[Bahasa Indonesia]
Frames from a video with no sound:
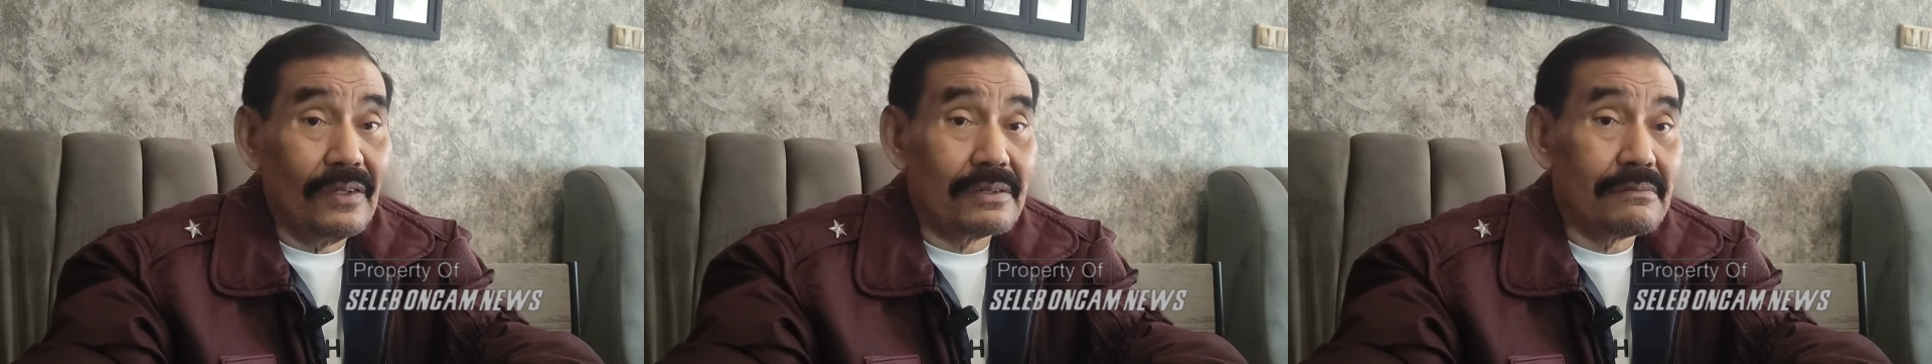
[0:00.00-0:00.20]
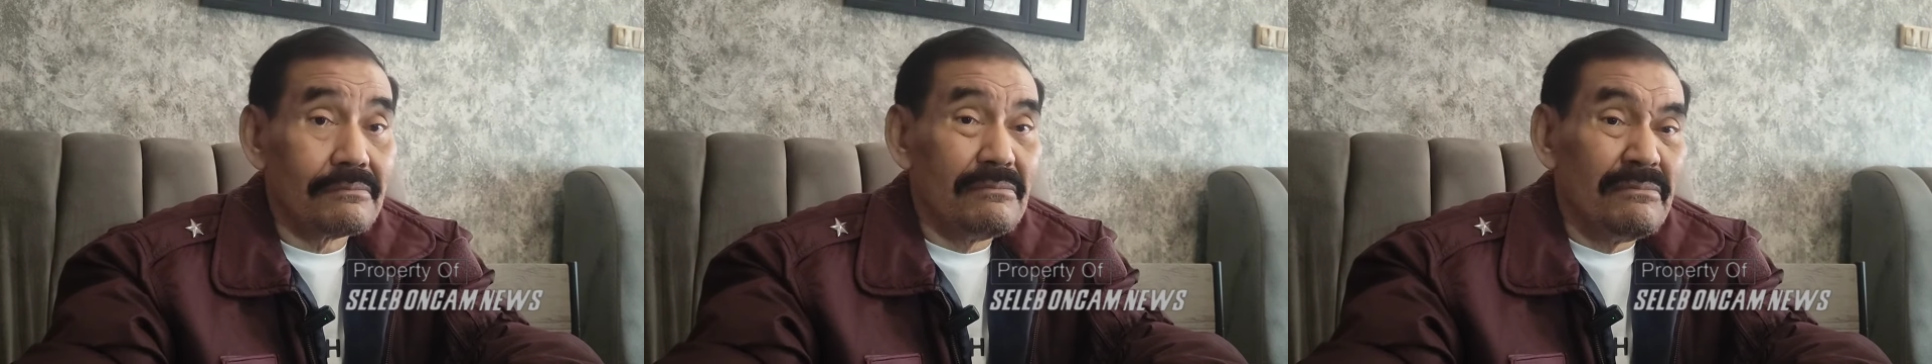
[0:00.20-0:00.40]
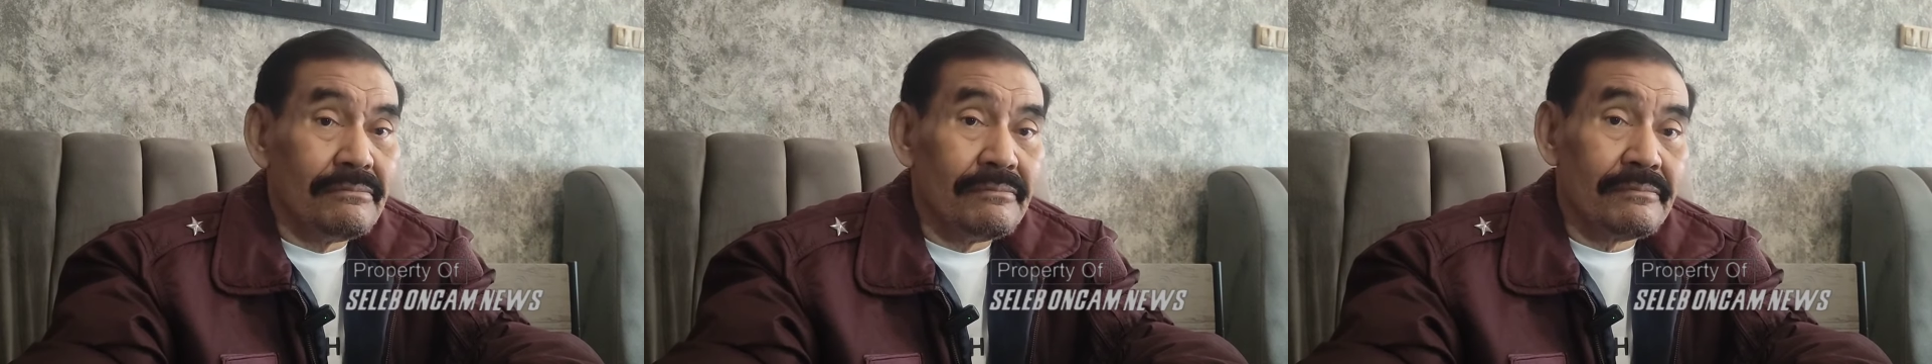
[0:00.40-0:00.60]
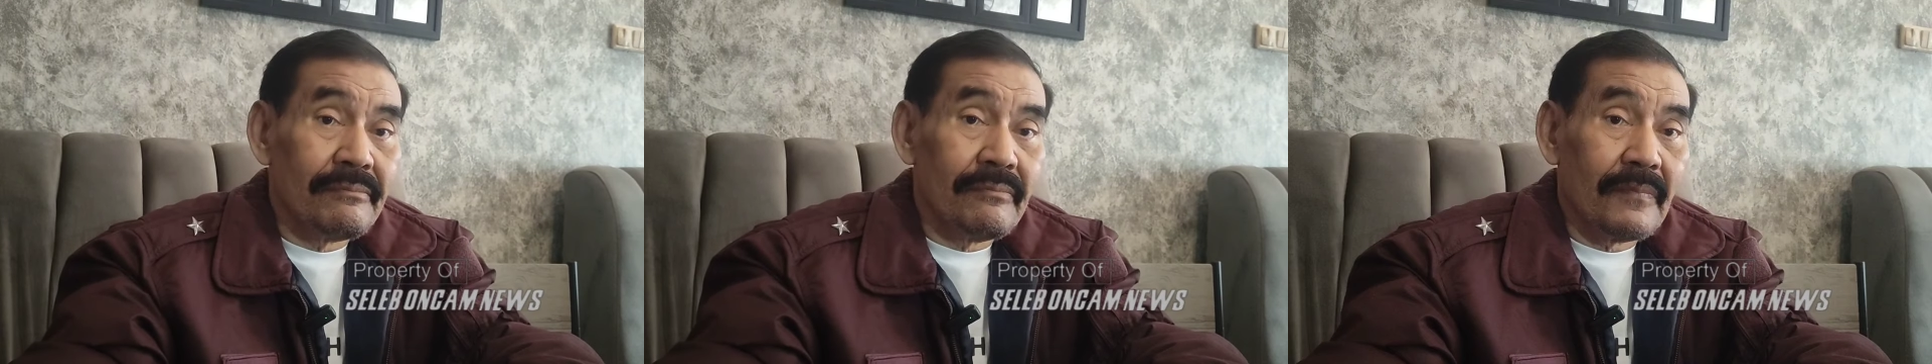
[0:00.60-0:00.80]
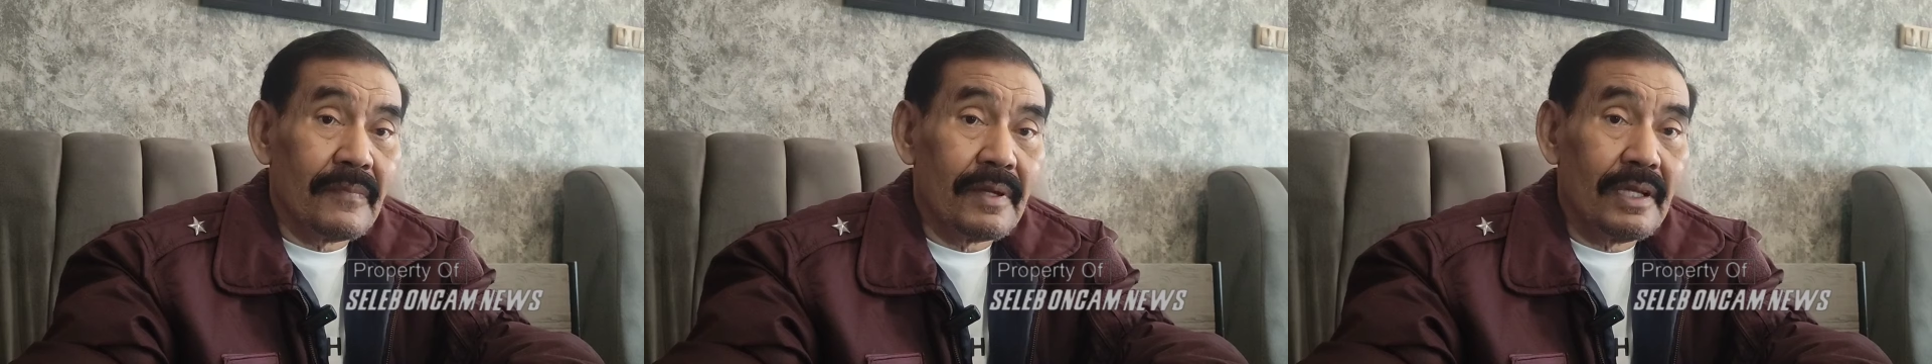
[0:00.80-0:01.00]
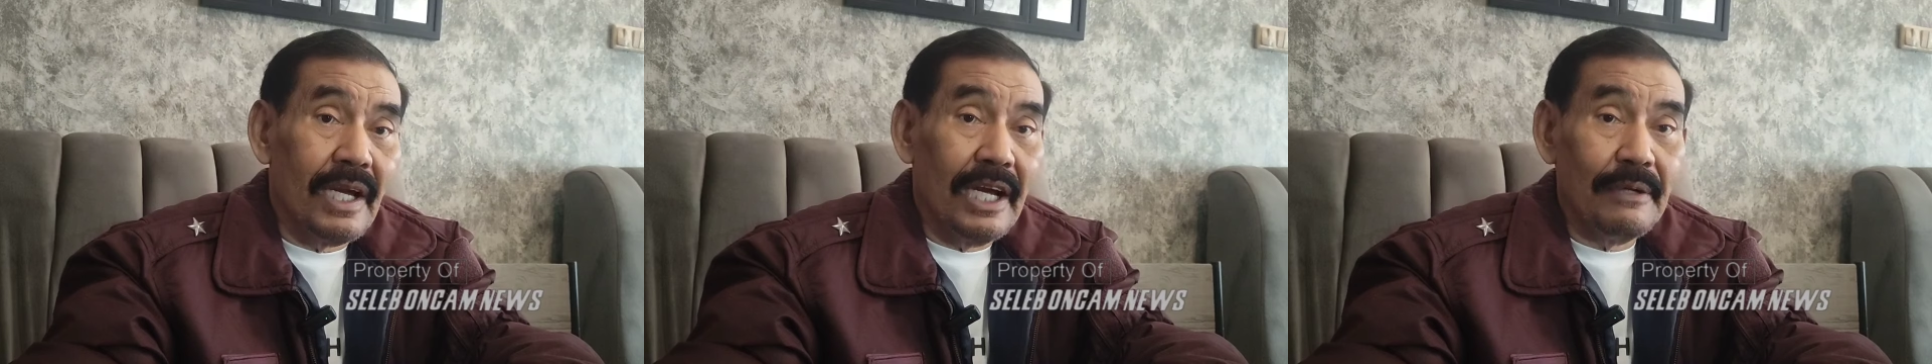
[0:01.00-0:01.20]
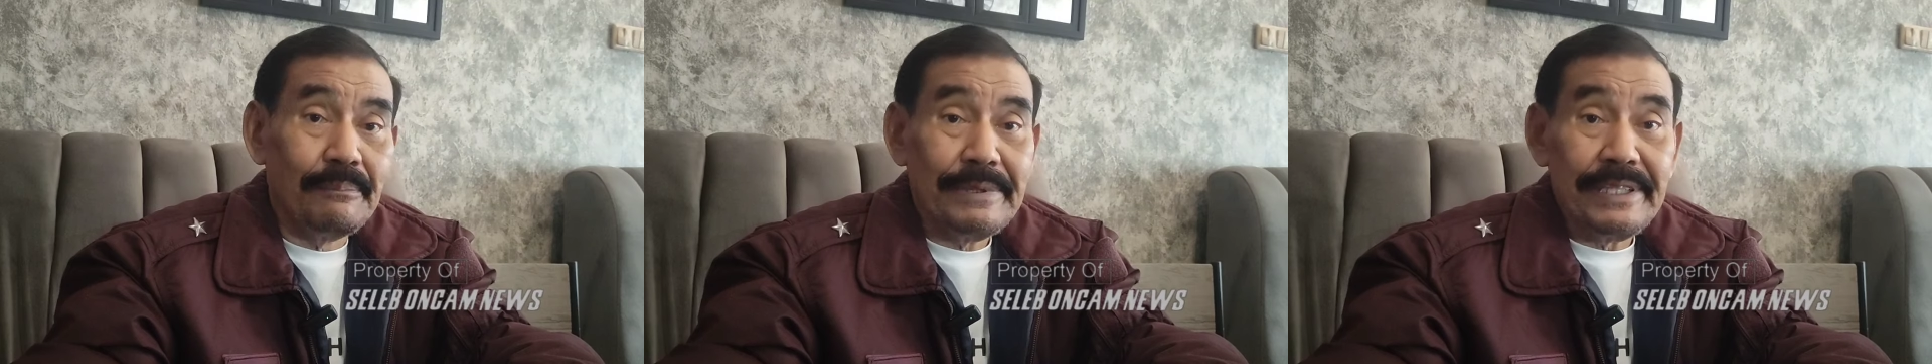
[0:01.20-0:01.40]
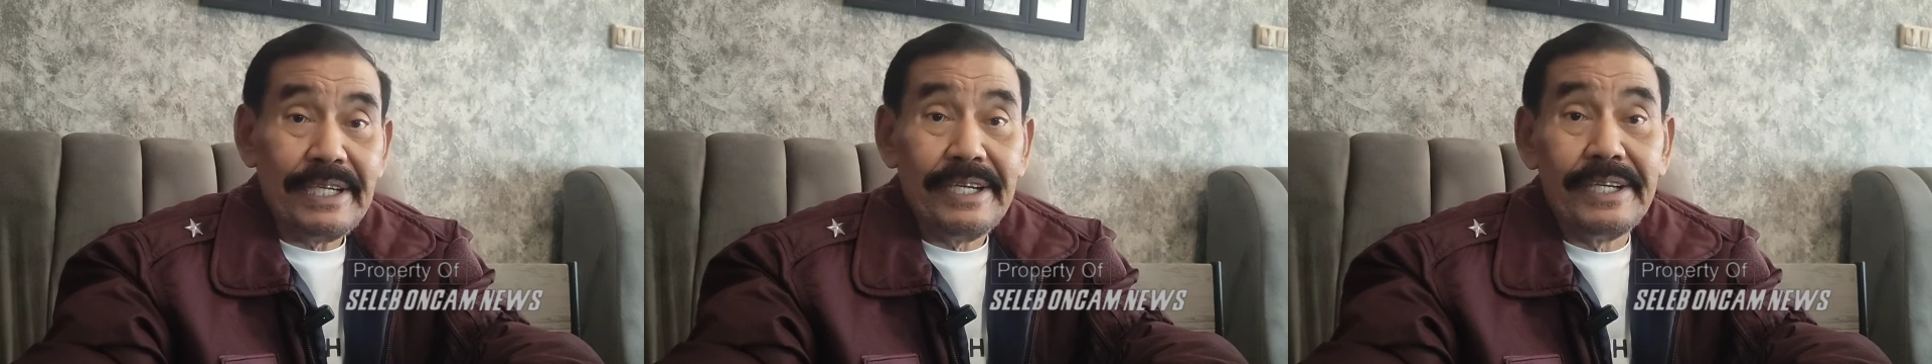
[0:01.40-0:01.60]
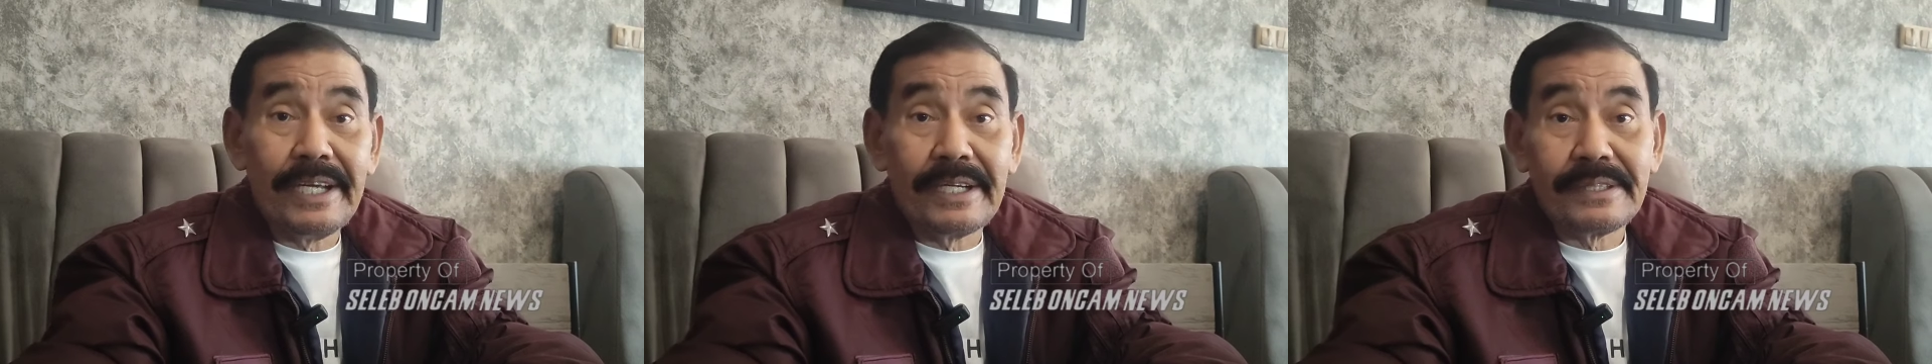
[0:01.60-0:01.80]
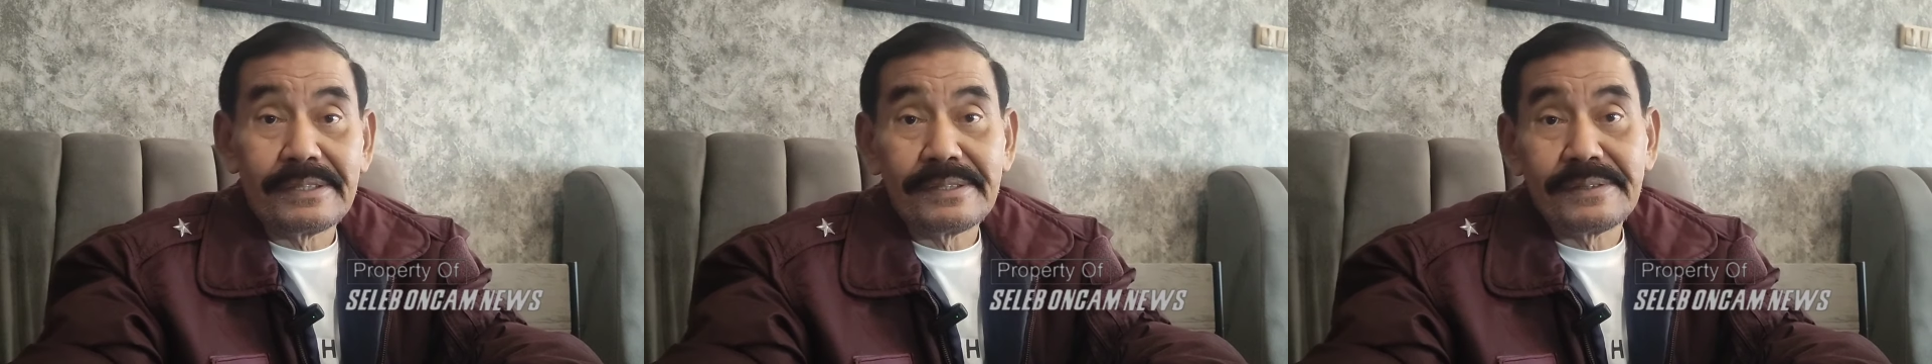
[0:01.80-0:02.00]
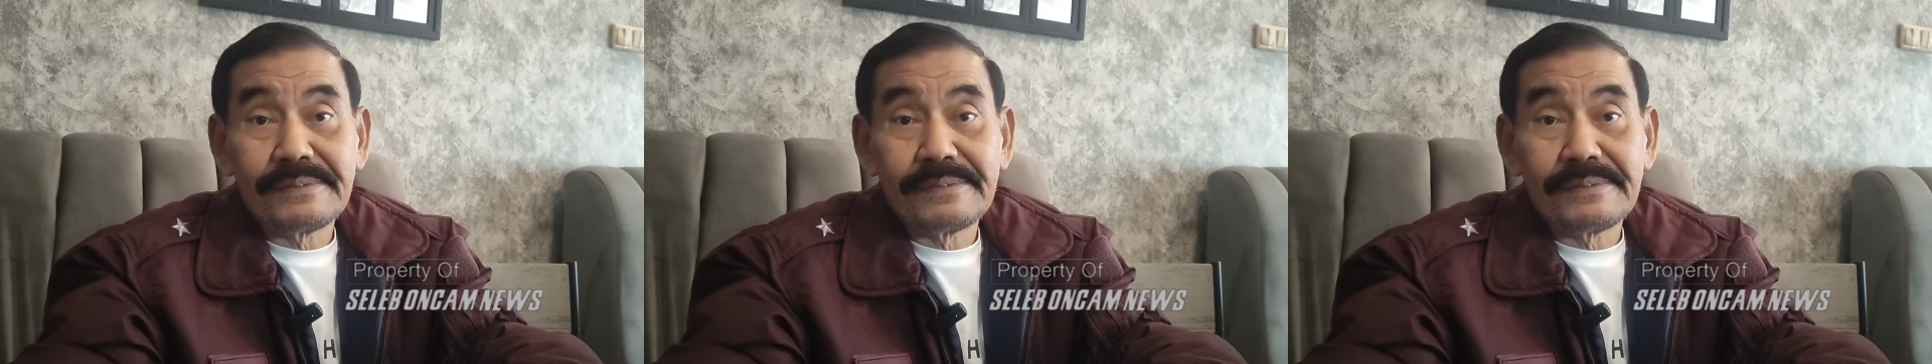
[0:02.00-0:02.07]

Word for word: dok dengan penyidik,